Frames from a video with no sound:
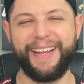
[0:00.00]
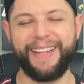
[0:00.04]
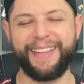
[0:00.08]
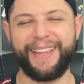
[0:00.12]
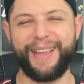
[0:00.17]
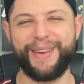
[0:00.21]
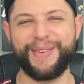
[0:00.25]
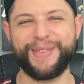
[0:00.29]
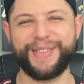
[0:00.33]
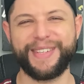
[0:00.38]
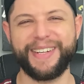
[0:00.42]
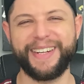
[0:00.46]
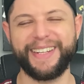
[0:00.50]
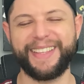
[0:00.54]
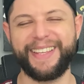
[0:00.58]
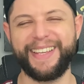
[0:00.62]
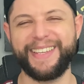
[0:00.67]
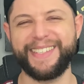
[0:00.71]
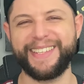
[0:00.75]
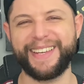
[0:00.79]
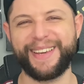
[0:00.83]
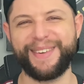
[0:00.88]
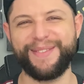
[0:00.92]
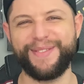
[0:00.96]
Tenho
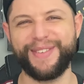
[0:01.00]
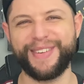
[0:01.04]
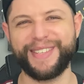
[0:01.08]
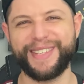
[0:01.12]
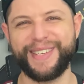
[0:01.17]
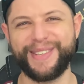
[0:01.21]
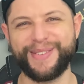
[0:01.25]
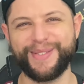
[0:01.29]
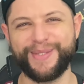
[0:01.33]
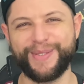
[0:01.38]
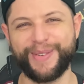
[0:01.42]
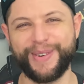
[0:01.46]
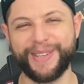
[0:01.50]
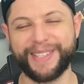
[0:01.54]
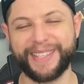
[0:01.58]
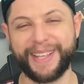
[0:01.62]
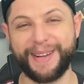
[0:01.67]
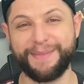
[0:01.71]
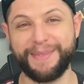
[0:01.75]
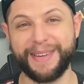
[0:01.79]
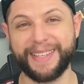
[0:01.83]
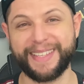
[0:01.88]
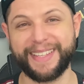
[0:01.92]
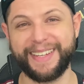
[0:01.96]
certeza que vocês vão
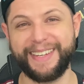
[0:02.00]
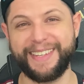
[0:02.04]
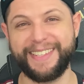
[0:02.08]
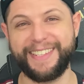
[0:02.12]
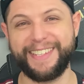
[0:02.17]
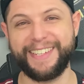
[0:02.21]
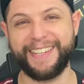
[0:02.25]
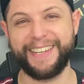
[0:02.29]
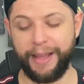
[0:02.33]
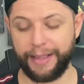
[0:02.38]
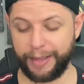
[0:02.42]
gostar bastante.